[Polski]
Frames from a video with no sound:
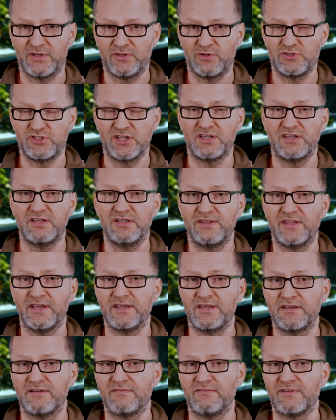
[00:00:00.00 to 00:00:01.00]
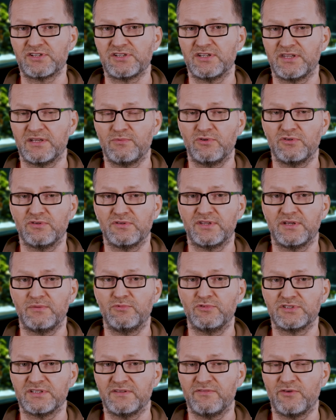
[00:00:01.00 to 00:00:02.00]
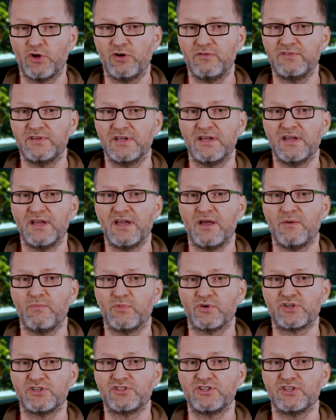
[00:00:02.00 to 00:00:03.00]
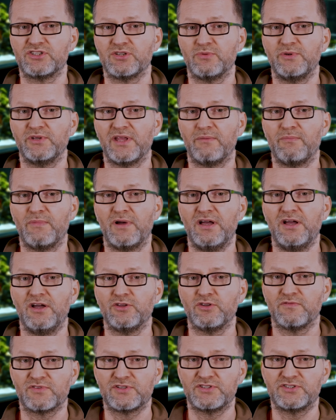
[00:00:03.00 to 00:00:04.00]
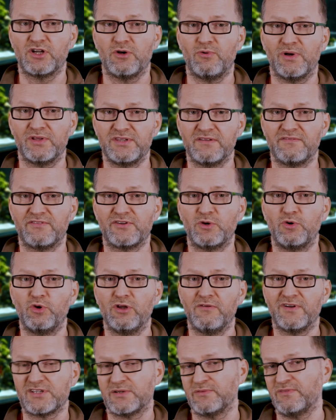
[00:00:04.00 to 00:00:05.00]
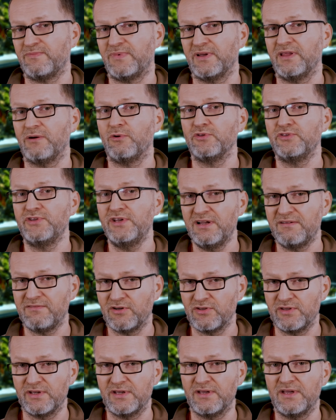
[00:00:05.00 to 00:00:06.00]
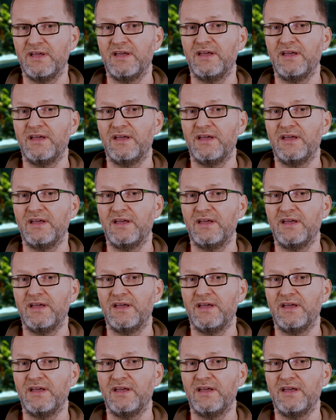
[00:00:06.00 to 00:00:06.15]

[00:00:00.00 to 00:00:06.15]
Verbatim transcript: To dzięki tej, właśnie temu, temu zaworowi możecie sobie tam to wszystko ładnie wyregulować, aby wpadało tyle wody,